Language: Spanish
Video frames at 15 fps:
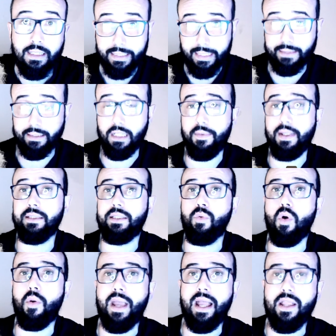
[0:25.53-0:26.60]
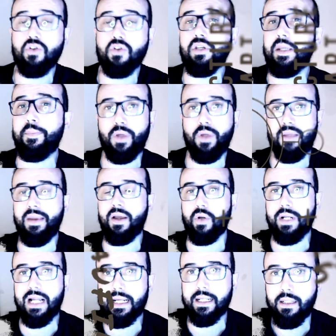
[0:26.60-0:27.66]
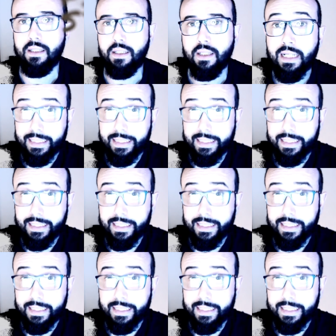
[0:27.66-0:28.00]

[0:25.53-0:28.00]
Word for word: que tiene 29 años y puede mejorar